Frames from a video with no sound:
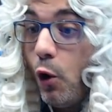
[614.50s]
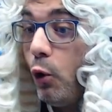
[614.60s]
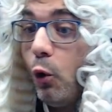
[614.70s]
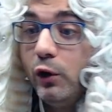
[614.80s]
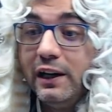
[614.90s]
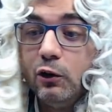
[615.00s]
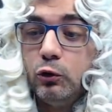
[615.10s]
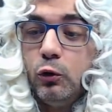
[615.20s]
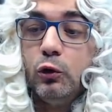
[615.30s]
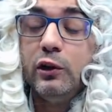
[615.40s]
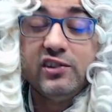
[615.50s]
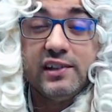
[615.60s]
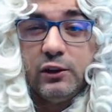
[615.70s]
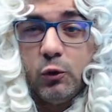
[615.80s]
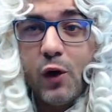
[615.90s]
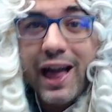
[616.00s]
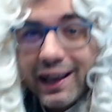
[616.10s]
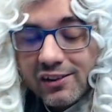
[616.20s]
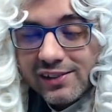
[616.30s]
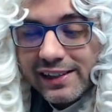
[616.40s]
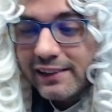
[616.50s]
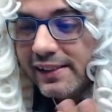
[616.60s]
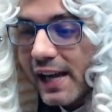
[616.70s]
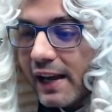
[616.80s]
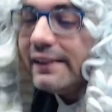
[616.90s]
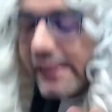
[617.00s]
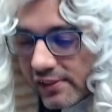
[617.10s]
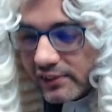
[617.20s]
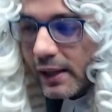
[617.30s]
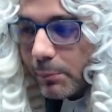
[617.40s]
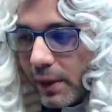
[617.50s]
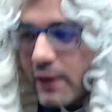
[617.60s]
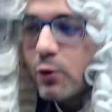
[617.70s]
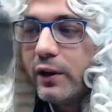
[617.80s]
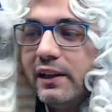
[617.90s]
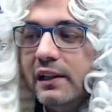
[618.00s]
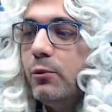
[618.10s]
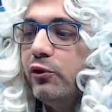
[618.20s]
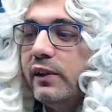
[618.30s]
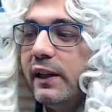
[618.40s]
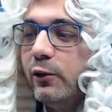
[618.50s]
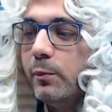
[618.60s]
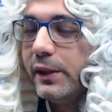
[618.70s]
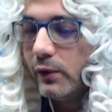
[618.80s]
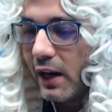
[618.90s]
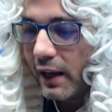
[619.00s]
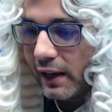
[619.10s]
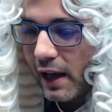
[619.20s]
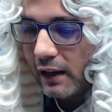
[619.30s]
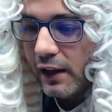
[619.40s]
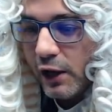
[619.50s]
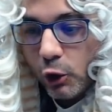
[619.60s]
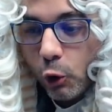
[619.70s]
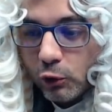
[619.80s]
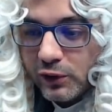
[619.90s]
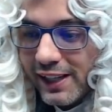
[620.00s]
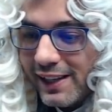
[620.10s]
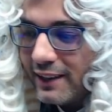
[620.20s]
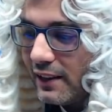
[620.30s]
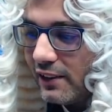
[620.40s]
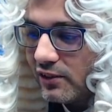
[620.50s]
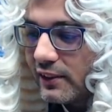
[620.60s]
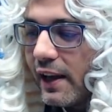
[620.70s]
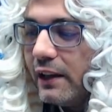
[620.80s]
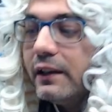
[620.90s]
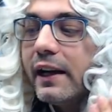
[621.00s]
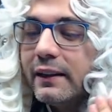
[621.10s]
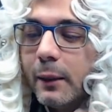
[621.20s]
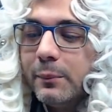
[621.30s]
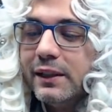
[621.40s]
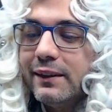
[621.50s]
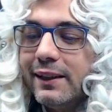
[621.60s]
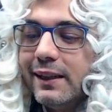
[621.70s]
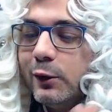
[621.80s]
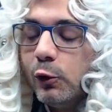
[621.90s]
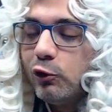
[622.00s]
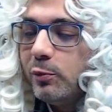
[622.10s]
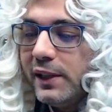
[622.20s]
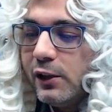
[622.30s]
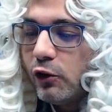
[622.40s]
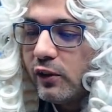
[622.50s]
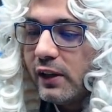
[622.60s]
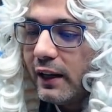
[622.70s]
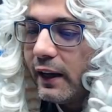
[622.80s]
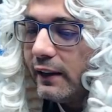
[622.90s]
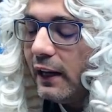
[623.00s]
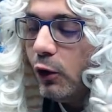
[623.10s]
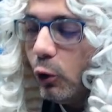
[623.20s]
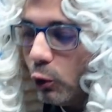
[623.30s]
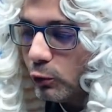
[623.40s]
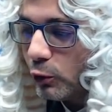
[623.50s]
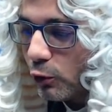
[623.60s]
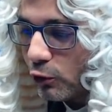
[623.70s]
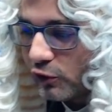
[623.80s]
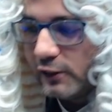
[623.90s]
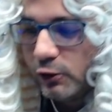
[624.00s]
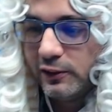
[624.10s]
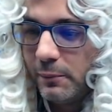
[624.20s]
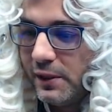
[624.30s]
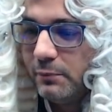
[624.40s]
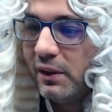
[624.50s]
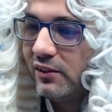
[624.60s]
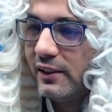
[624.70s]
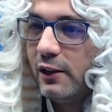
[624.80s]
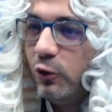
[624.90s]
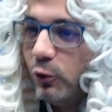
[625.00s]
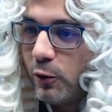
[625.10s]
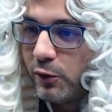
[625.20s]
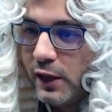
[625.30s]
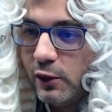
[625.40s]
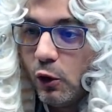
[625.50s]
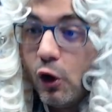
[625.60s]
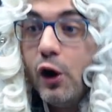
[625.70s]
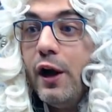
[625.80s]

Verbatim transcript: con el otro cheto, Axel ya destapado, que ya le hemos dedicado un vídeo en el canal, con DJ Style, que también tiene dos vídeos en el canal, otro cheto también más que conocido,